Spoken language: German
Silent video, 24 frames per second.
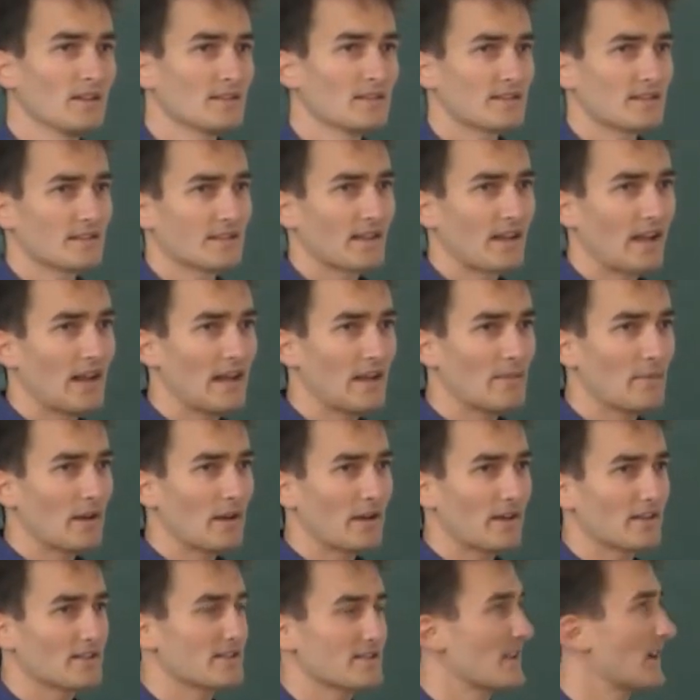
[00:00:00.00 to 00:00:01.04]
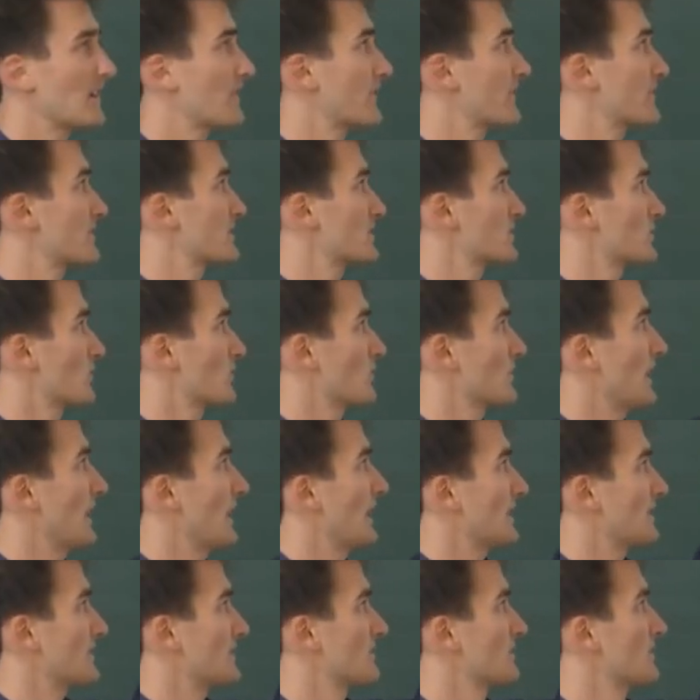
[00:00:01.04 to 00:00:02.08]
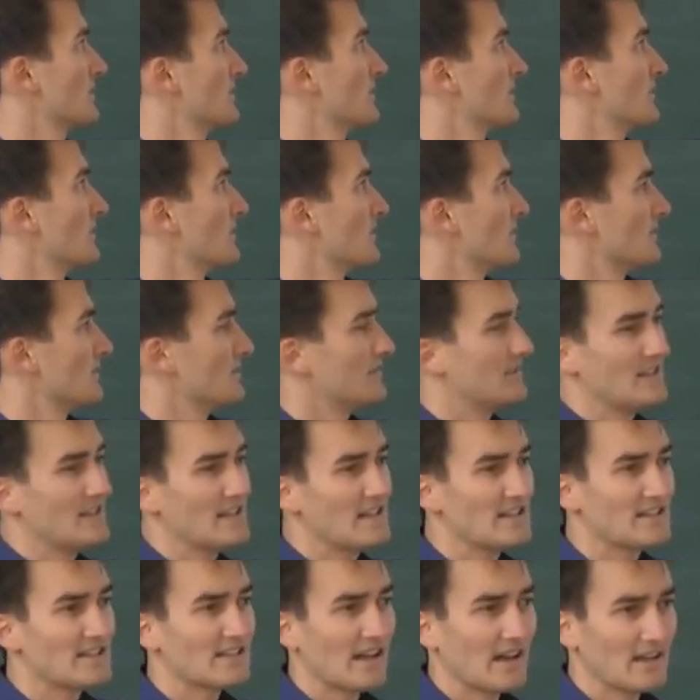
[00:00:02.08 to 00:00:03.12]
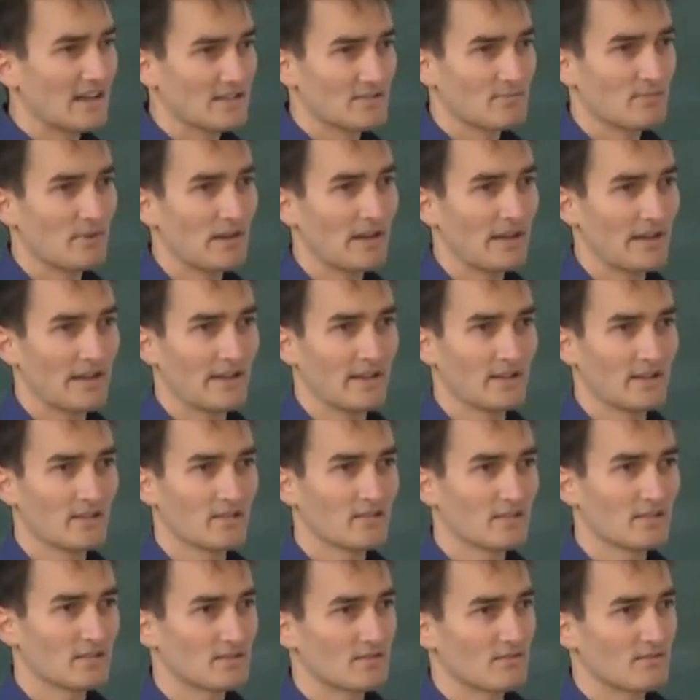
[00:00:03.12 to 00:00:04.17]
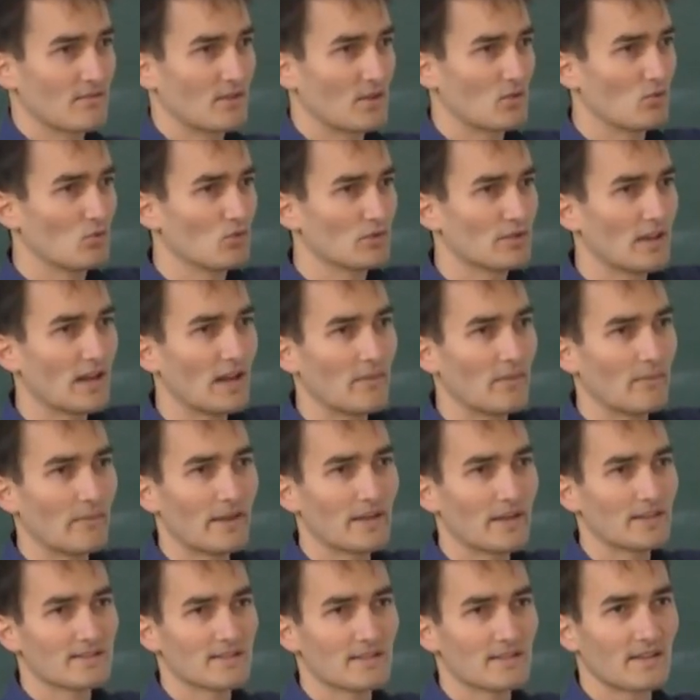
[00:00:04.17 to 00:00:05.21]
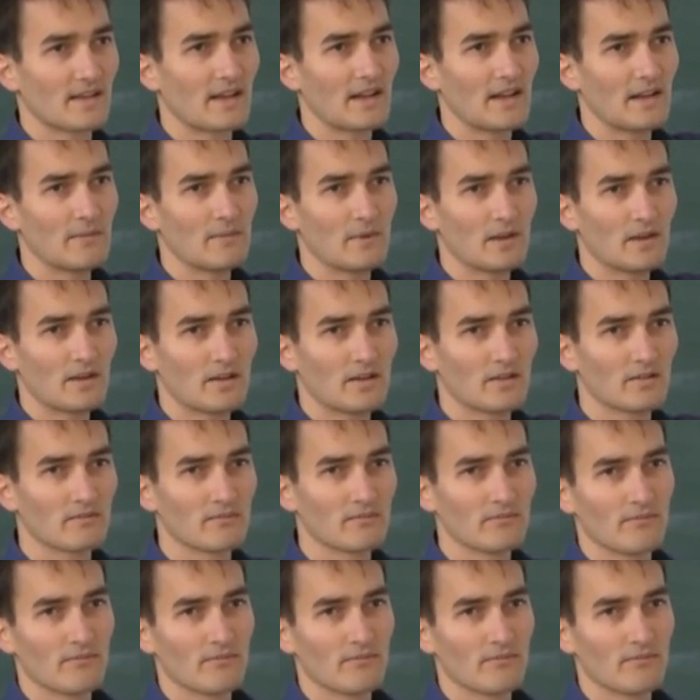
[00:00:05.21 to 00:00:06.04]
Zentralbankreserven sind so eine Art digitales Bargeld. Das sind die Guthaben bei der Zentralbank.